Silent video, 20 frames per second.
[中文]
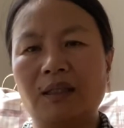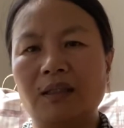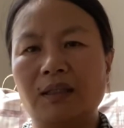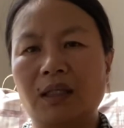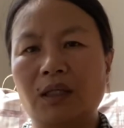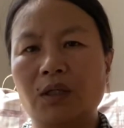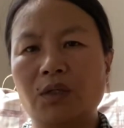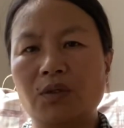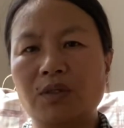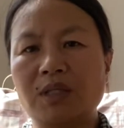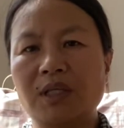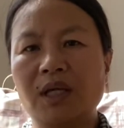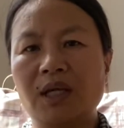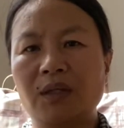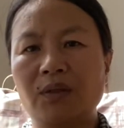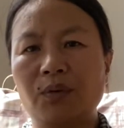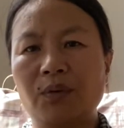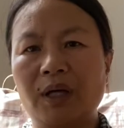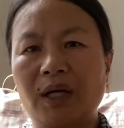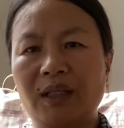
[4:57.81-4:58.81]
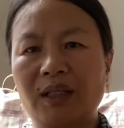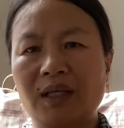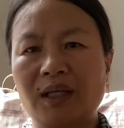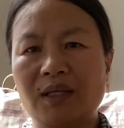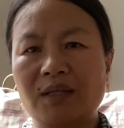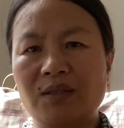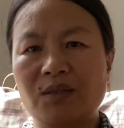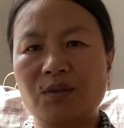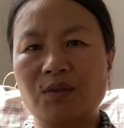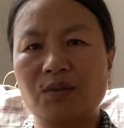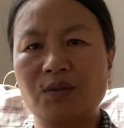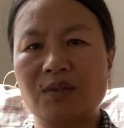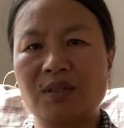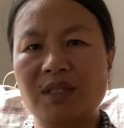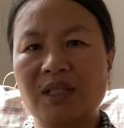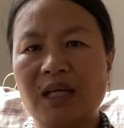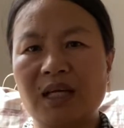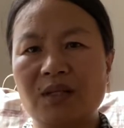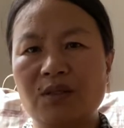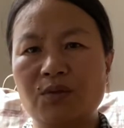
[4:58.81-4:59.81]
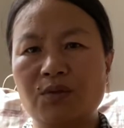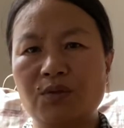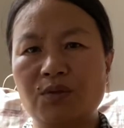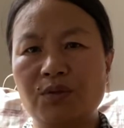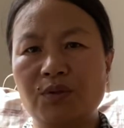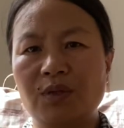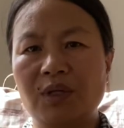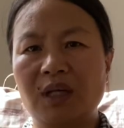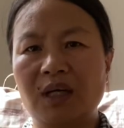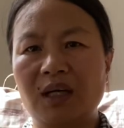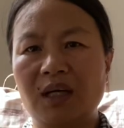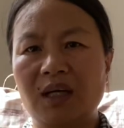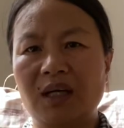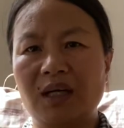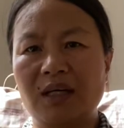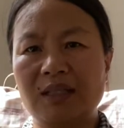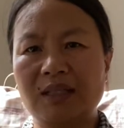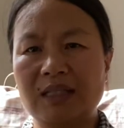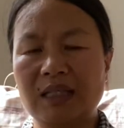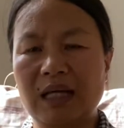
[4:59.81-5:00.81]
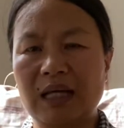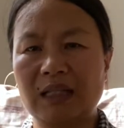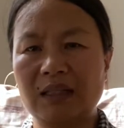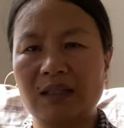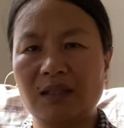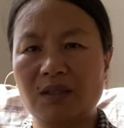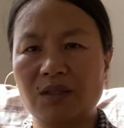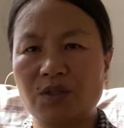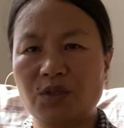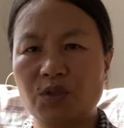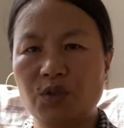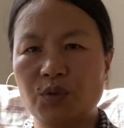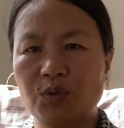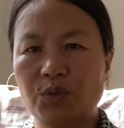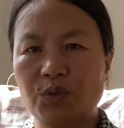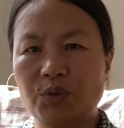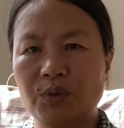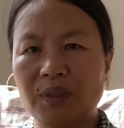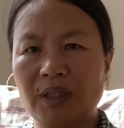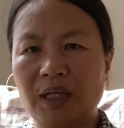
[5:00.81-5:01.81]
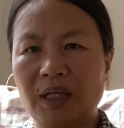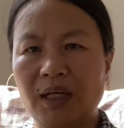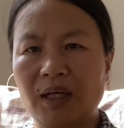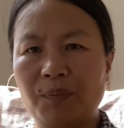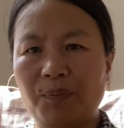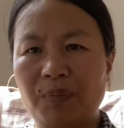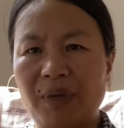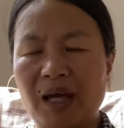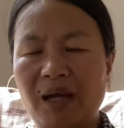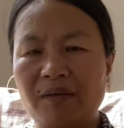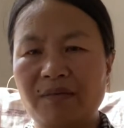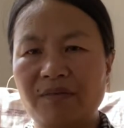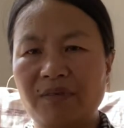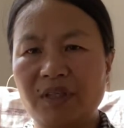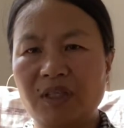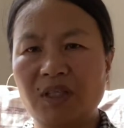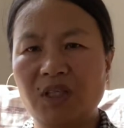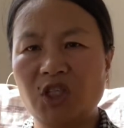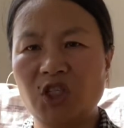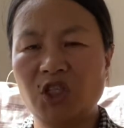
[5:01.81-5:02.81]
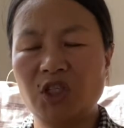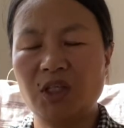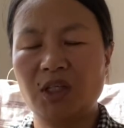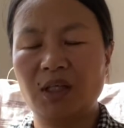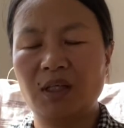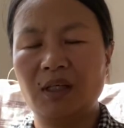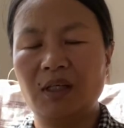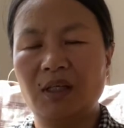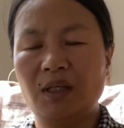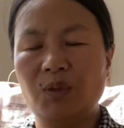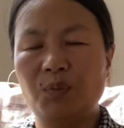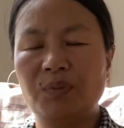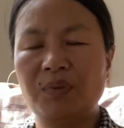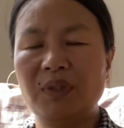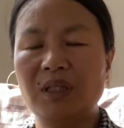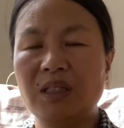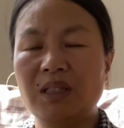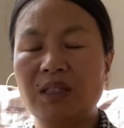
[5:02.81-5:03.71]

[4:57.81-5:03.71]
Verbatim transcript: 然后这样的话呢，就占去了家庭收入的百分，不能